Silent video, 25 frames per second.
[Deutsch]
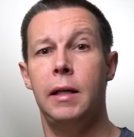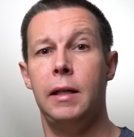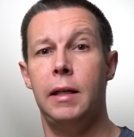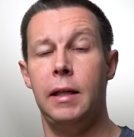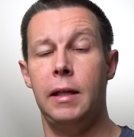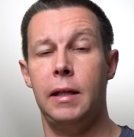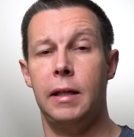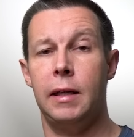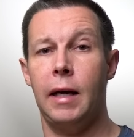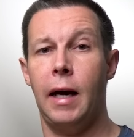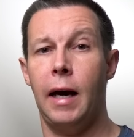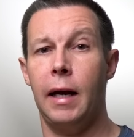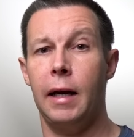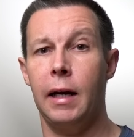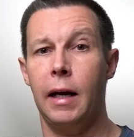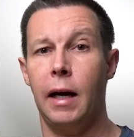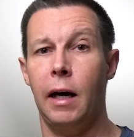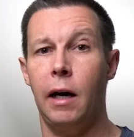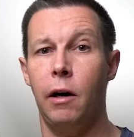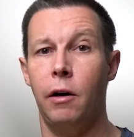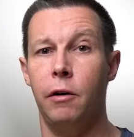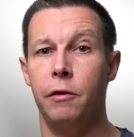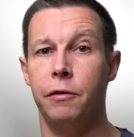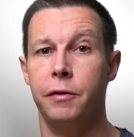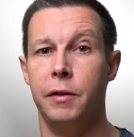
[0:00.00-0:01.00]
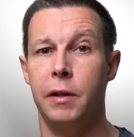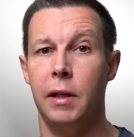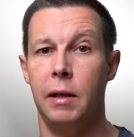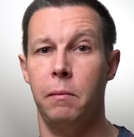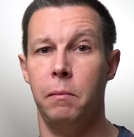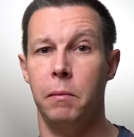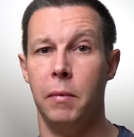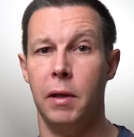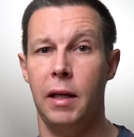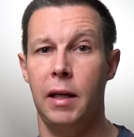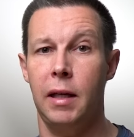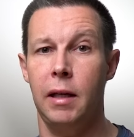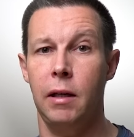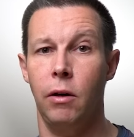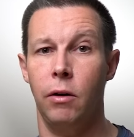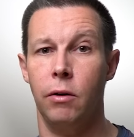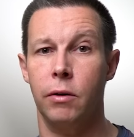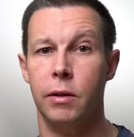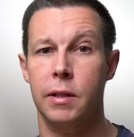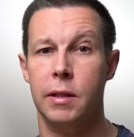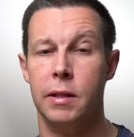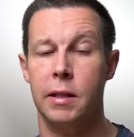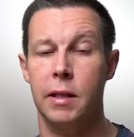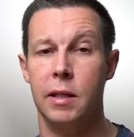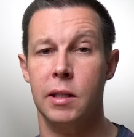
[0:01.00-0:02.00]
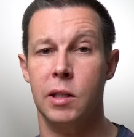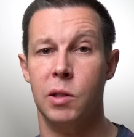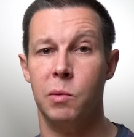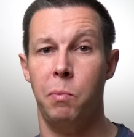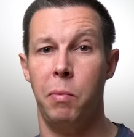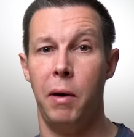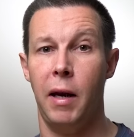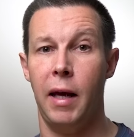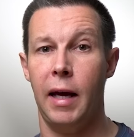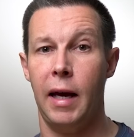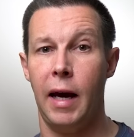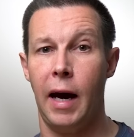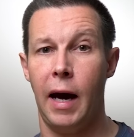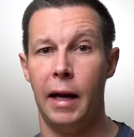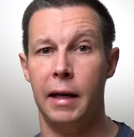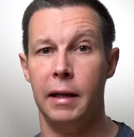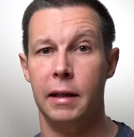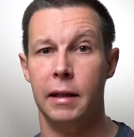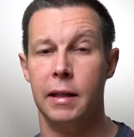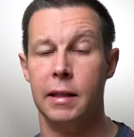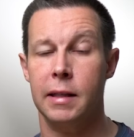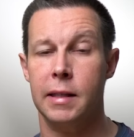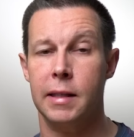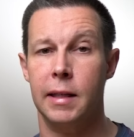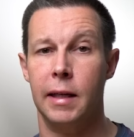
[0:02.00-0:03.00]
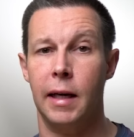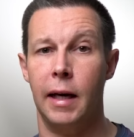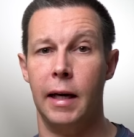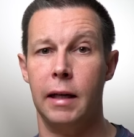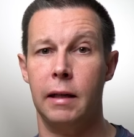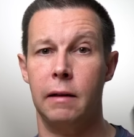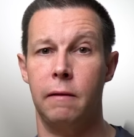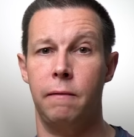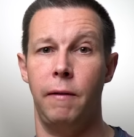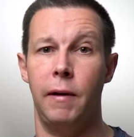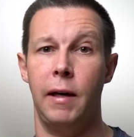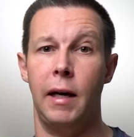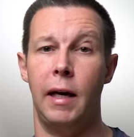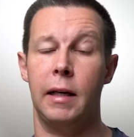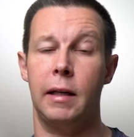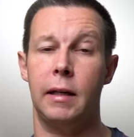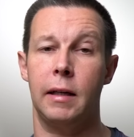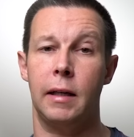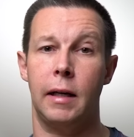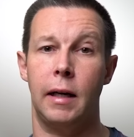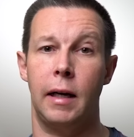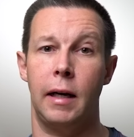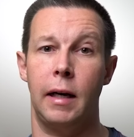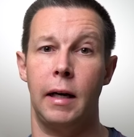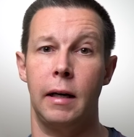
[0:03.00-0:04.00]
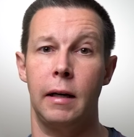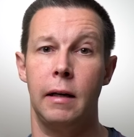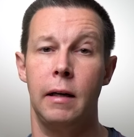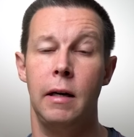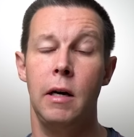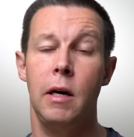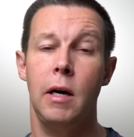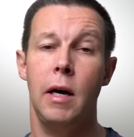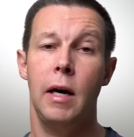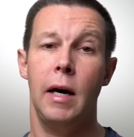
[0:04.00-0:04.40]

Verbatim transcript: die dann auf dem kiox display angezeigt werden kann